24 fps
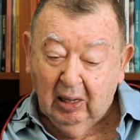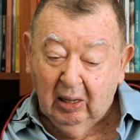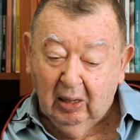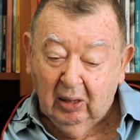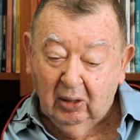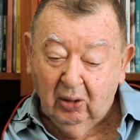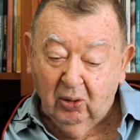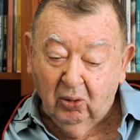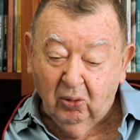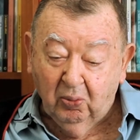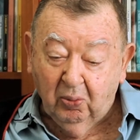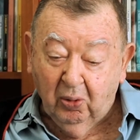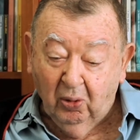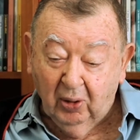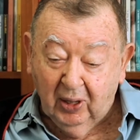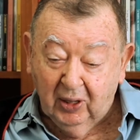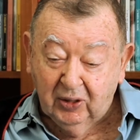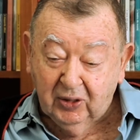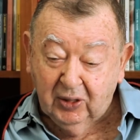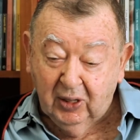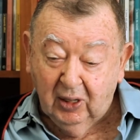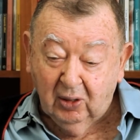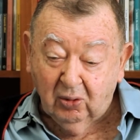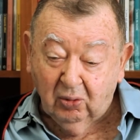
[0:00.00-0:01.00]
no Bom
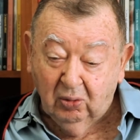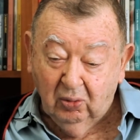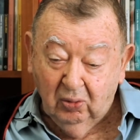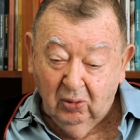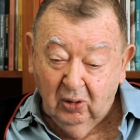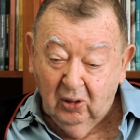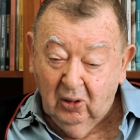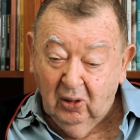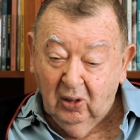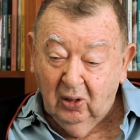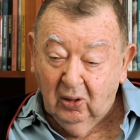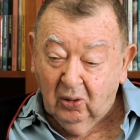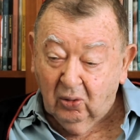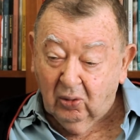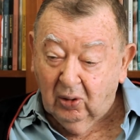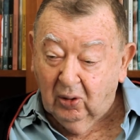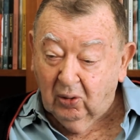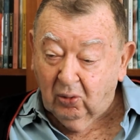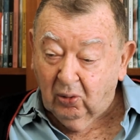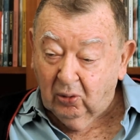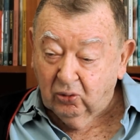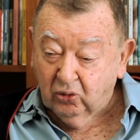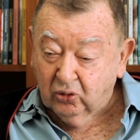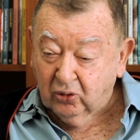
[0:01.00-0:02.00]
Retiro,
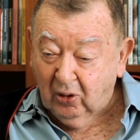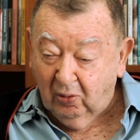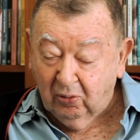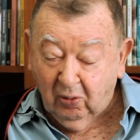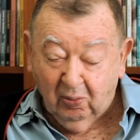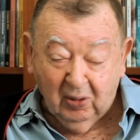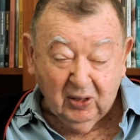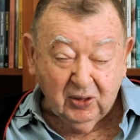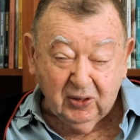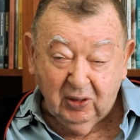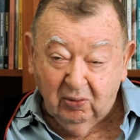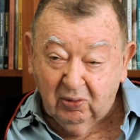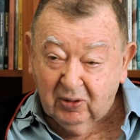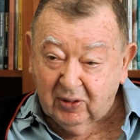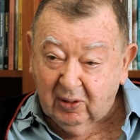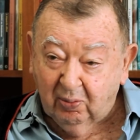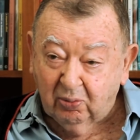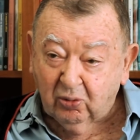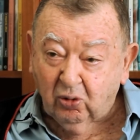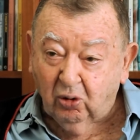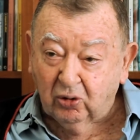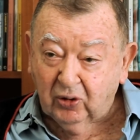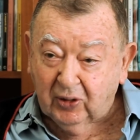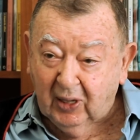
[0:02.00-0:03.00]
quando jovem, eu mantive sempre
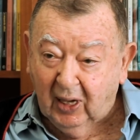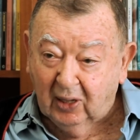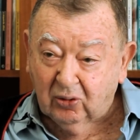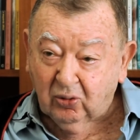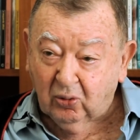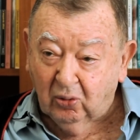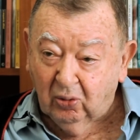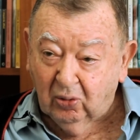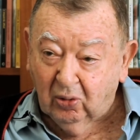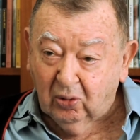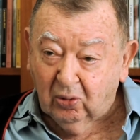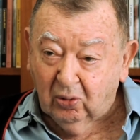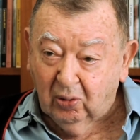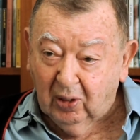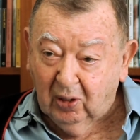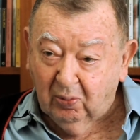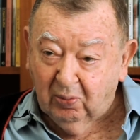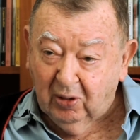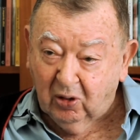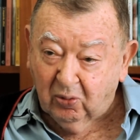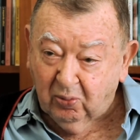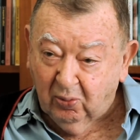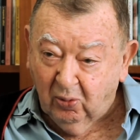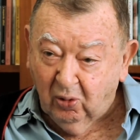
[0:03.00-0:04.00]
contato com, com ele,
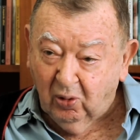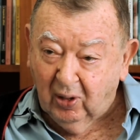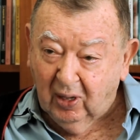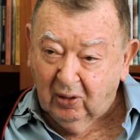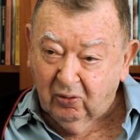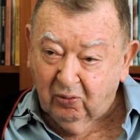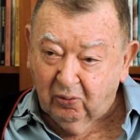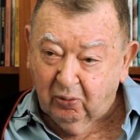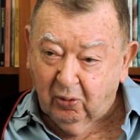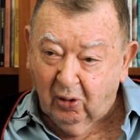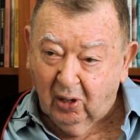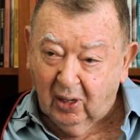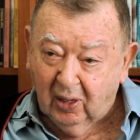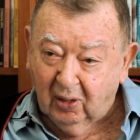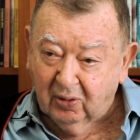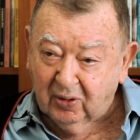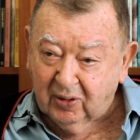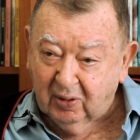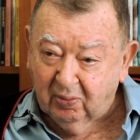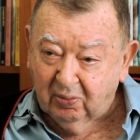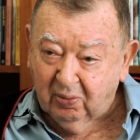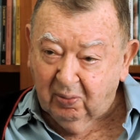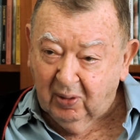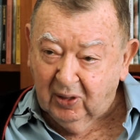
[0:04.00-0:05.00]
mesmo morando fora, eu
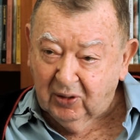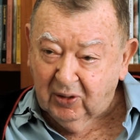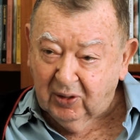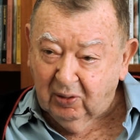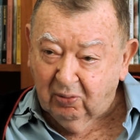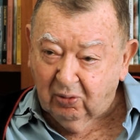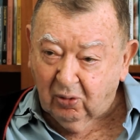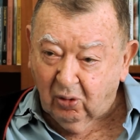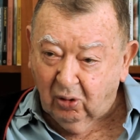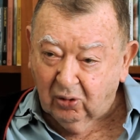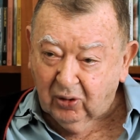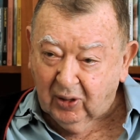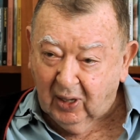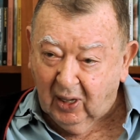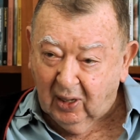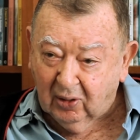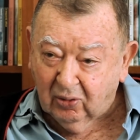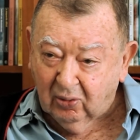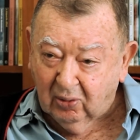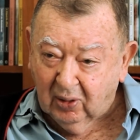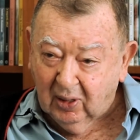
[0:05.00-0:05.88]
sempre mantive contato.